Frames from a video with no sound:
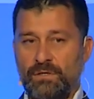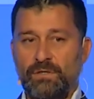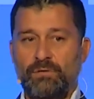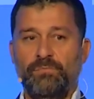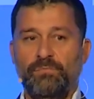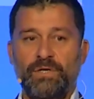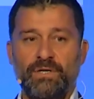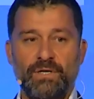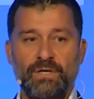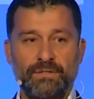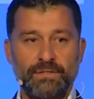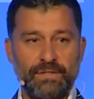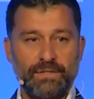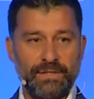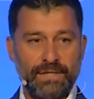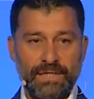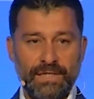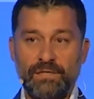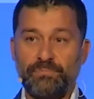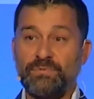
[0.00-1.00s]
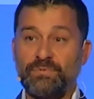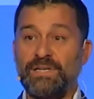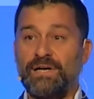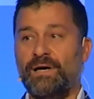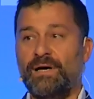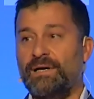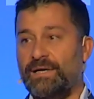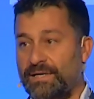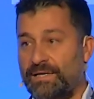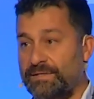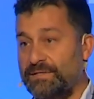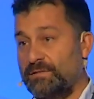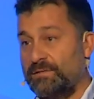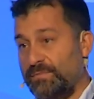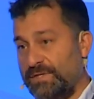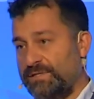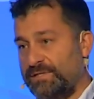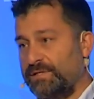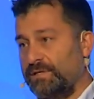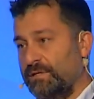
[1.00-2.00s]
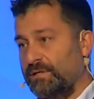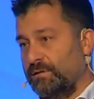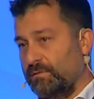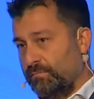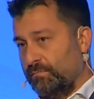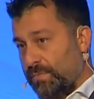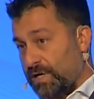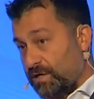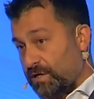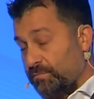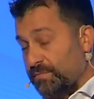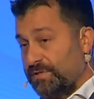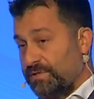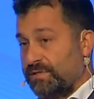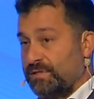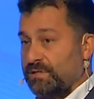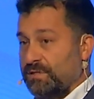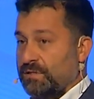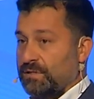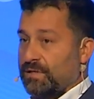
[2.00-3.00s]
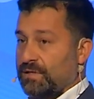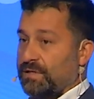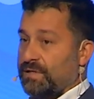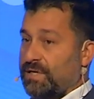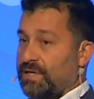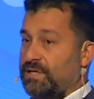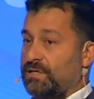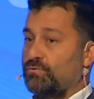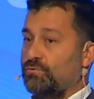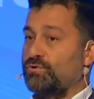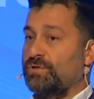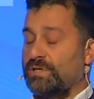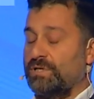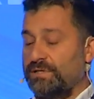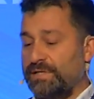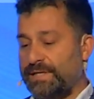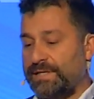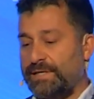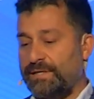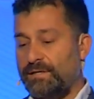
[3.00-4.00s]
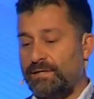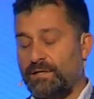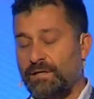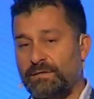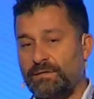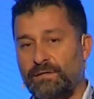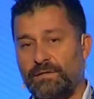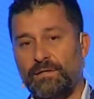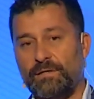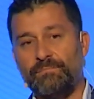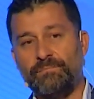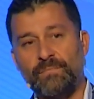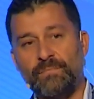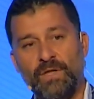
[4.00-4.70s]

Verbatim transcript: bir anda gelip değerlendirmesi, bakması kariyer net üzerindeki ilanlara.